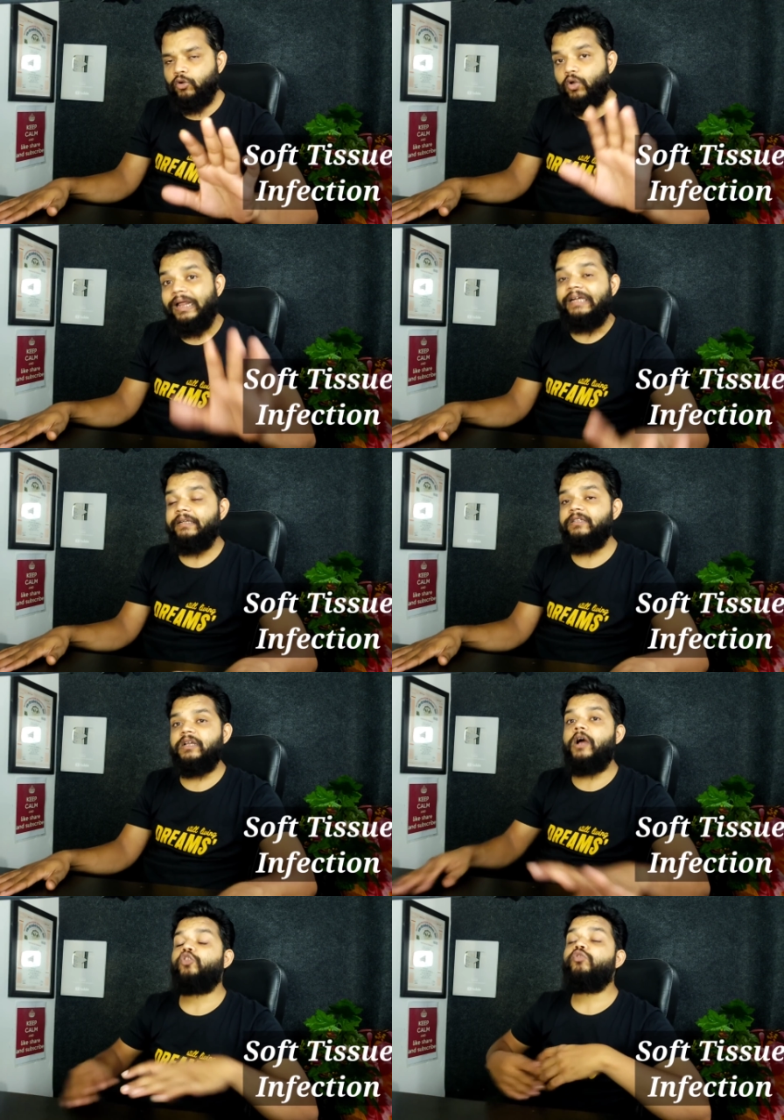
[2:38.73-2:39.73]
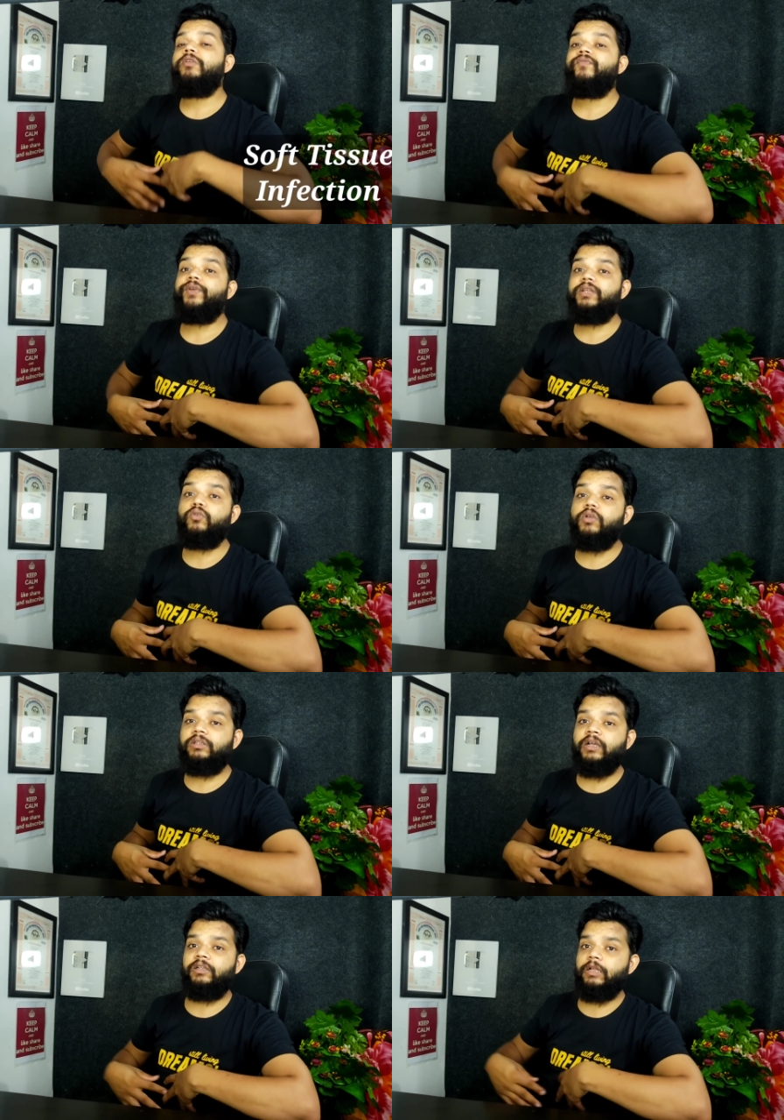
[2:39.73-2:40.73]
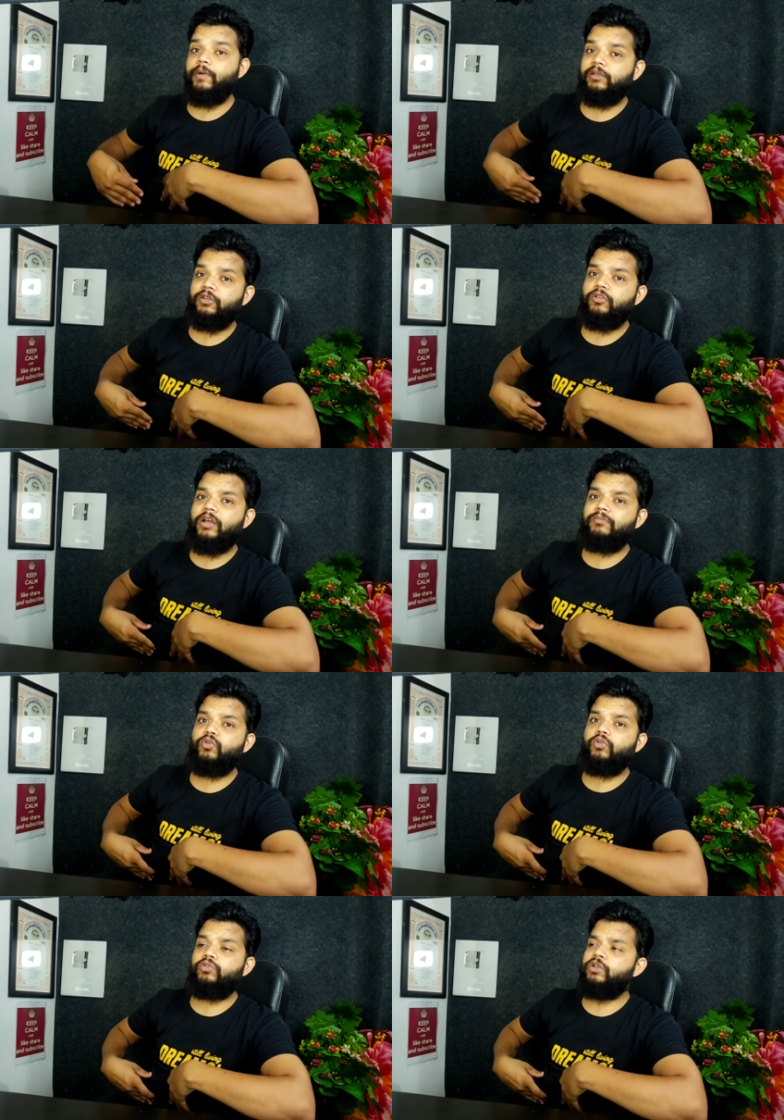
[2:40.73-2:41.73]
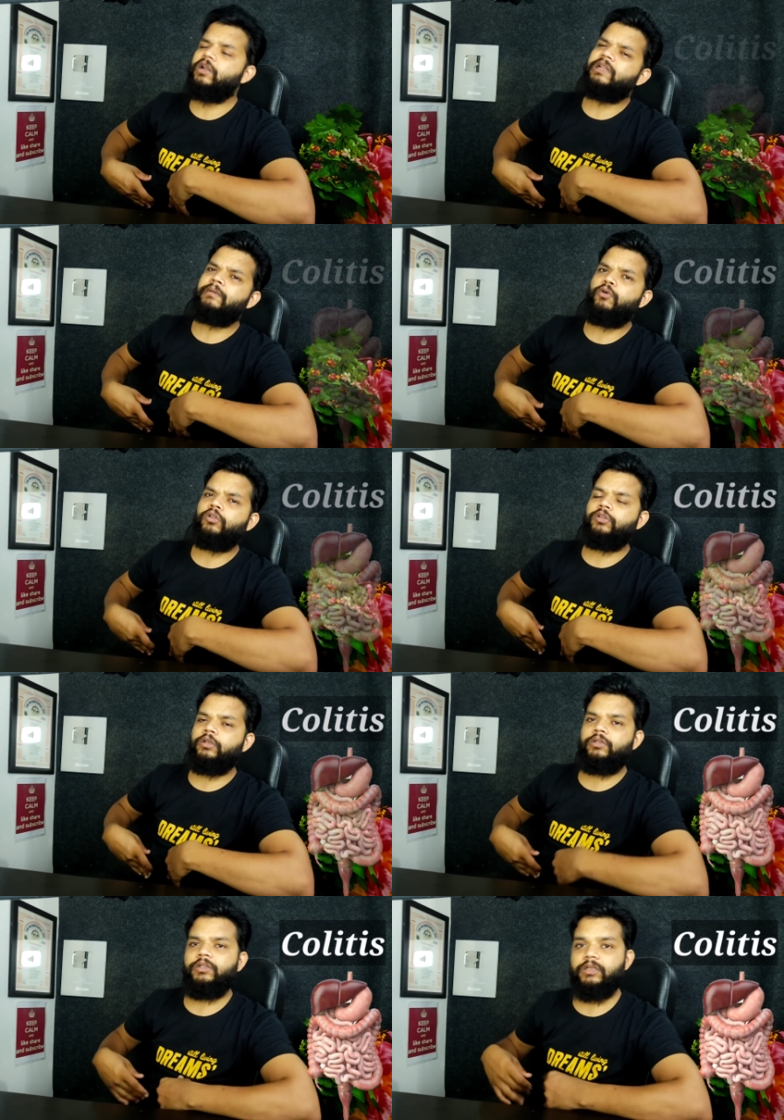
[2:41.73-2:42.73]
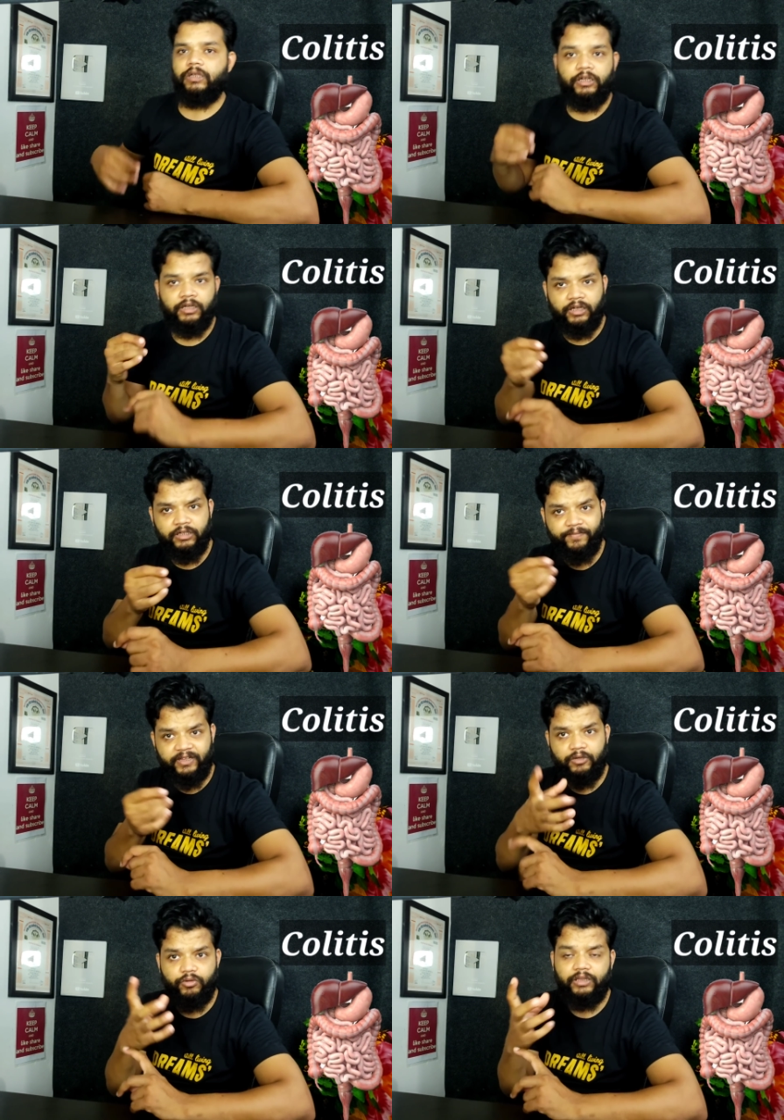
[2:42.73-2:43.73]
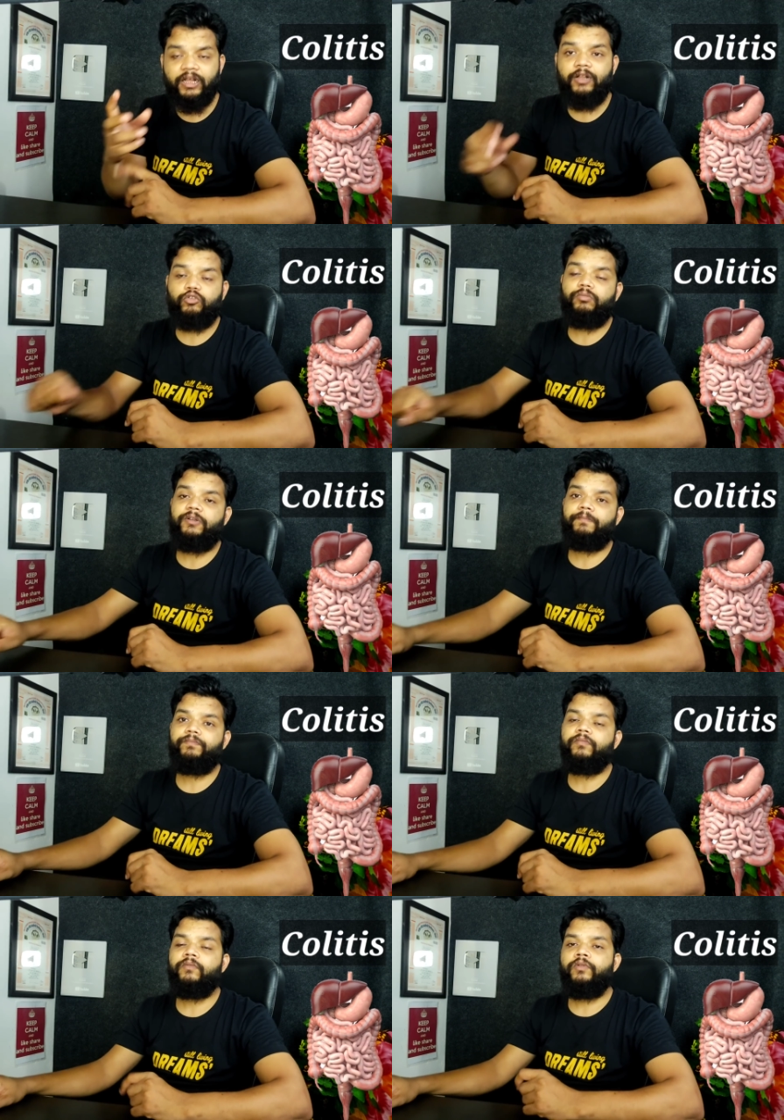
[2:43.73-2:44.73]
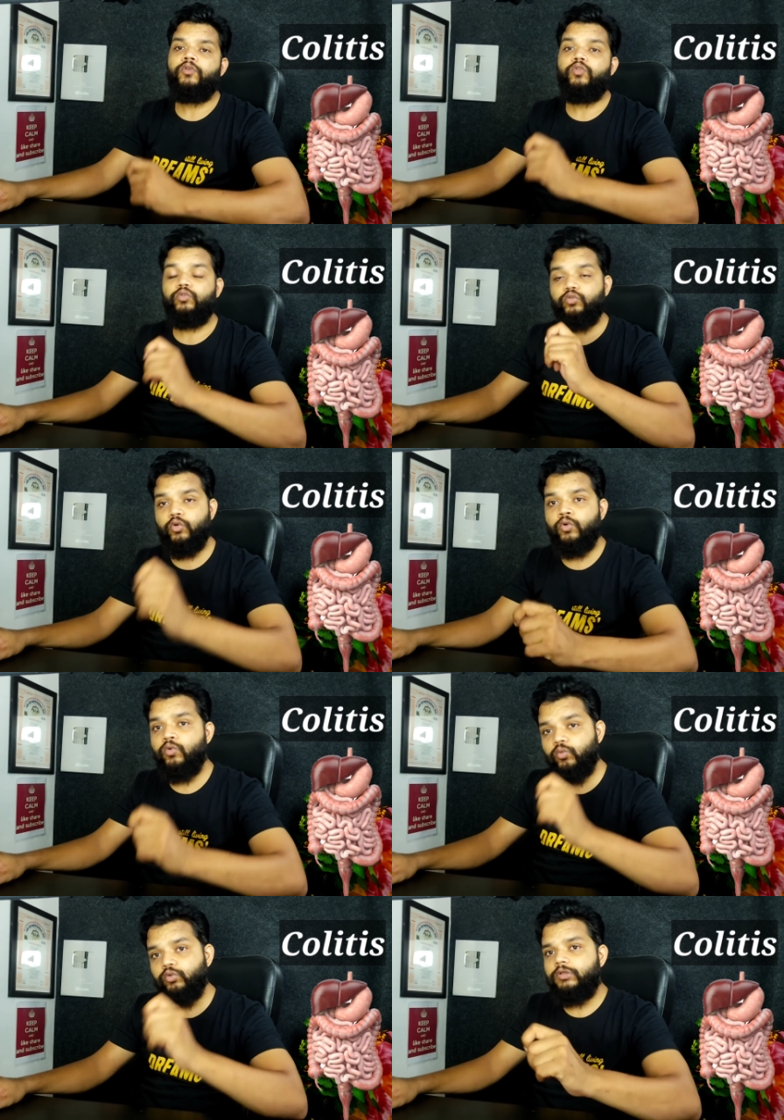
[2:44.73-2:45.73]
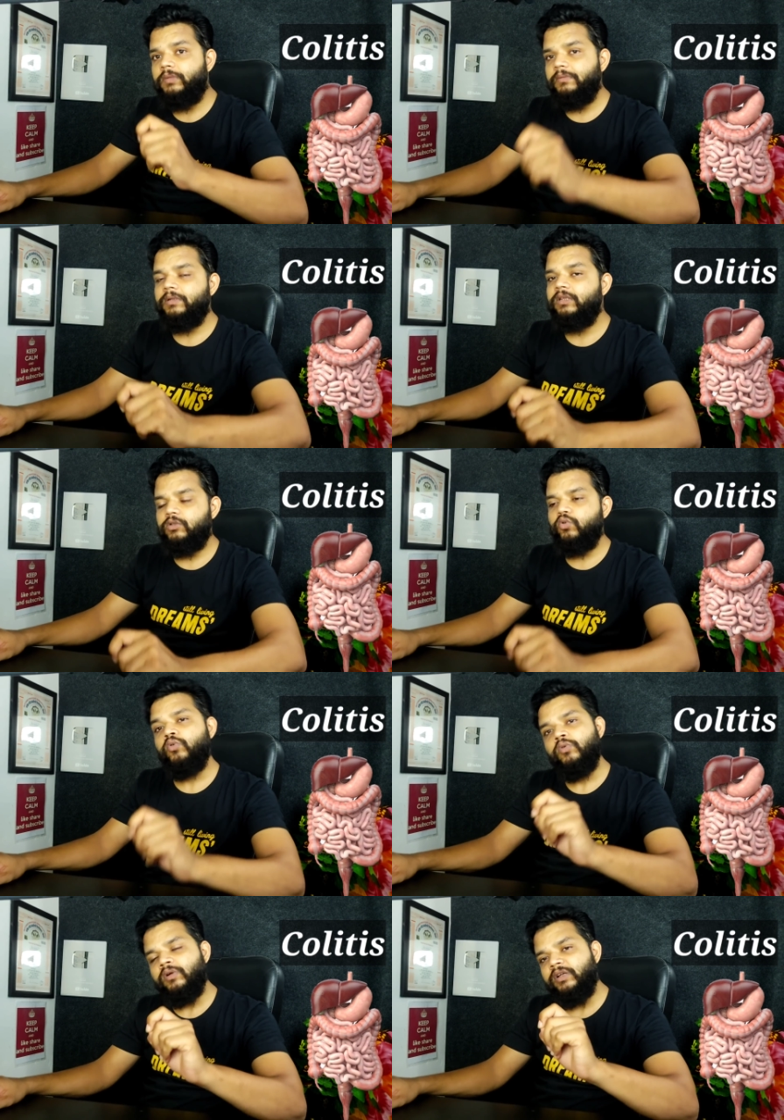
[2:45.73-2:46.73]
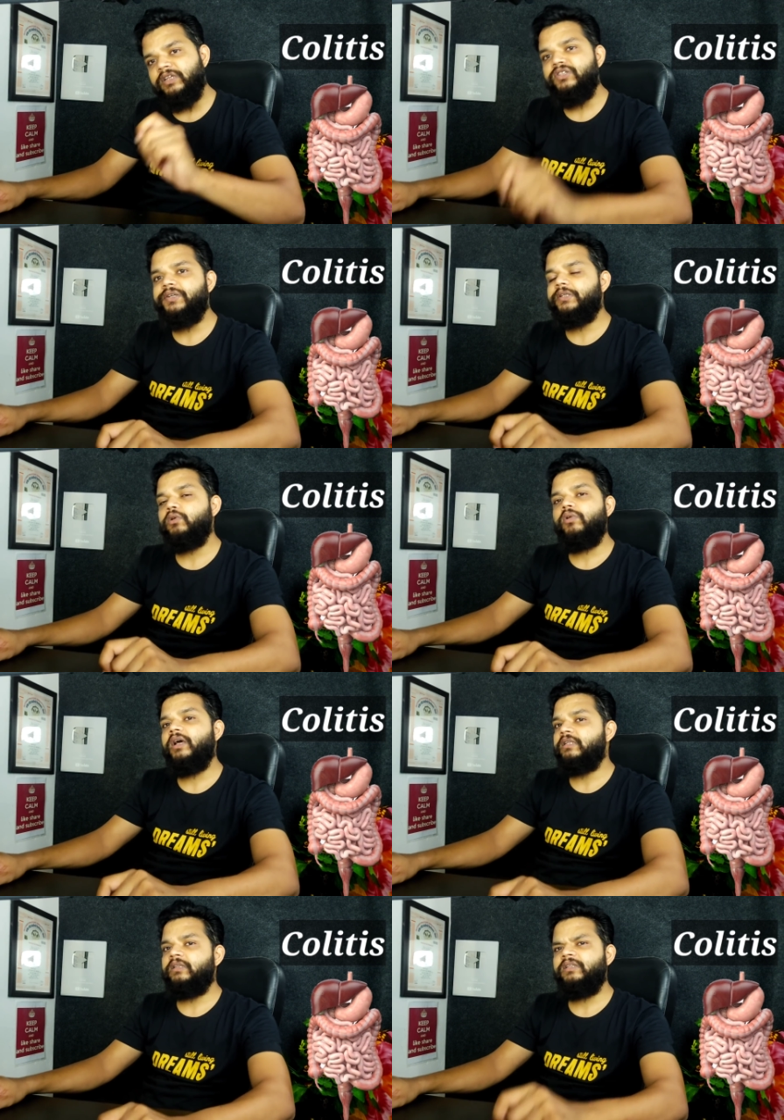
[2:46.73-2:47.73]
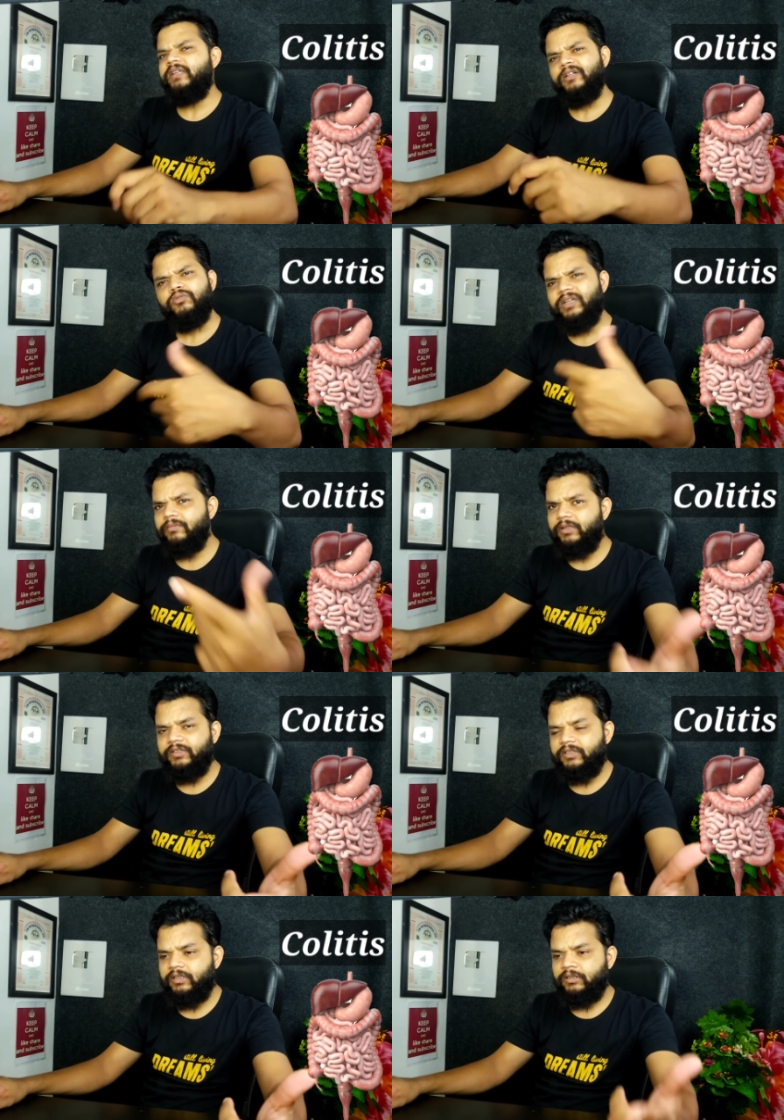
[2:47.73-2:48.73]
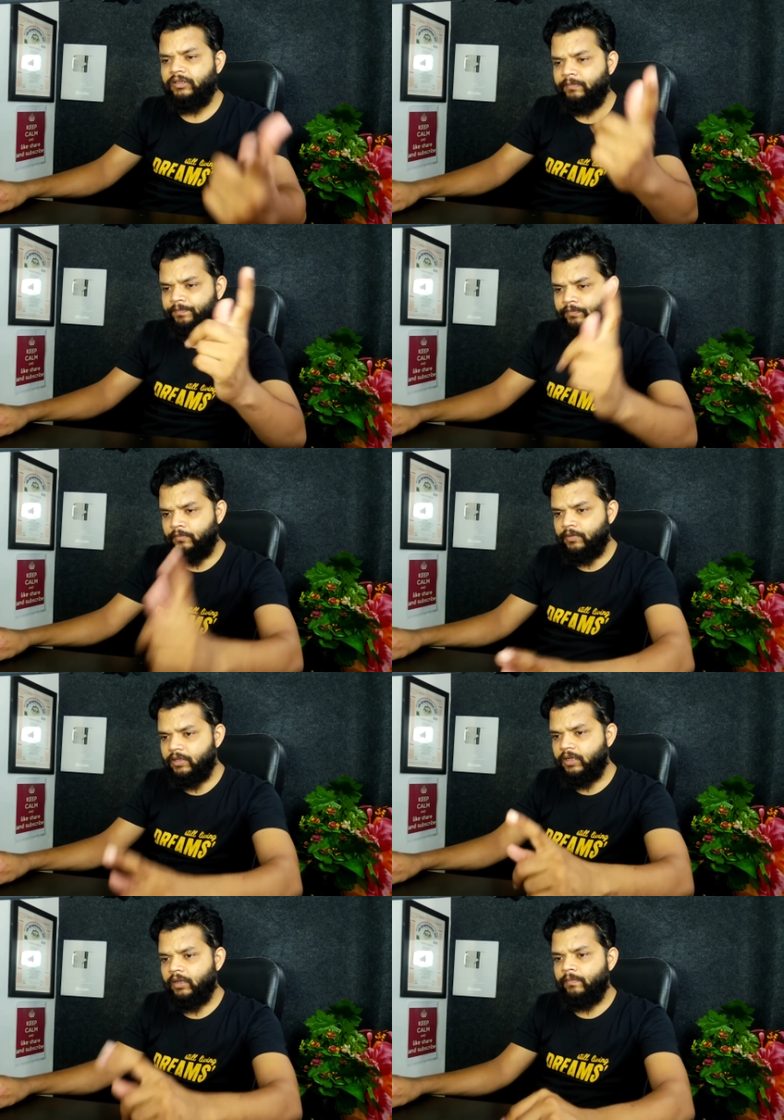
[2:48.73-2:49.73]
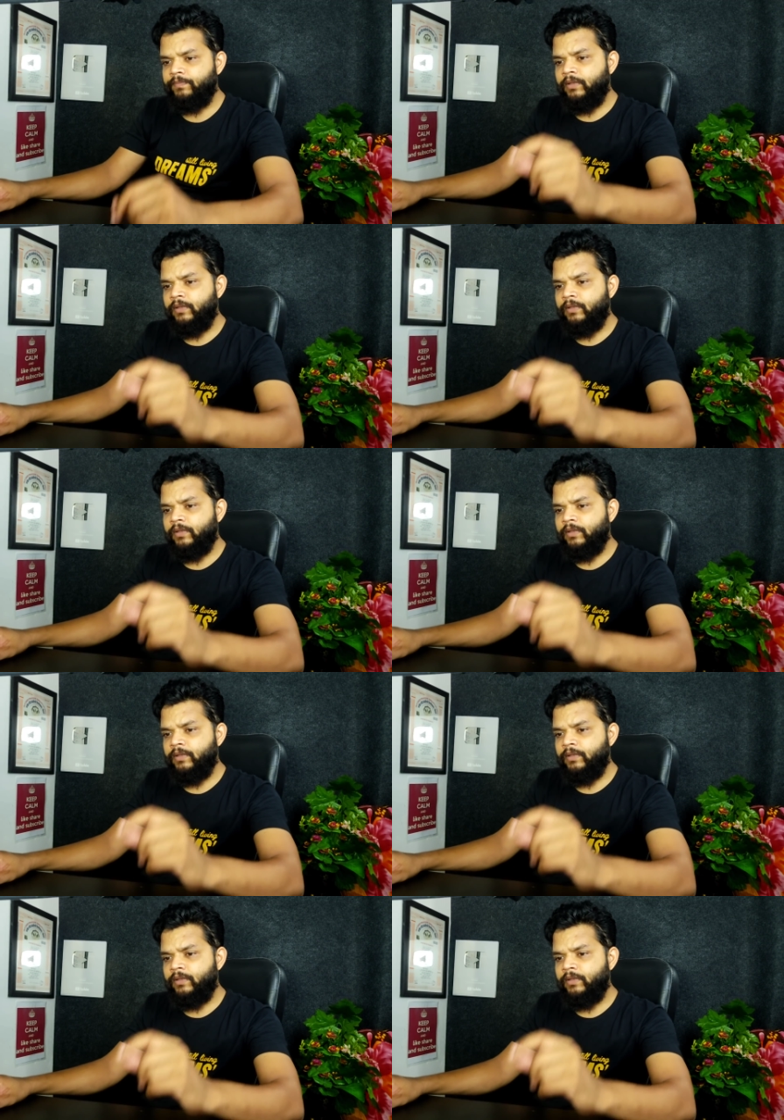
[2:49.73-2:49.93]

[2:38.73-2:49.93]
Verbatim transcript: कोलाइटिस आंतों में इन्फेक्शन हो जाता है दबाते हैं तो आदमी जो चिल्लाता है बहुत तेज तेज कहीं ना कहीं इन्फेक्शन हो जाता है आंतों में तो उसमें भी इसको इंजेक्शन को लगा सकते हैं या तो टैबलेट दे सकते हैं ठीक है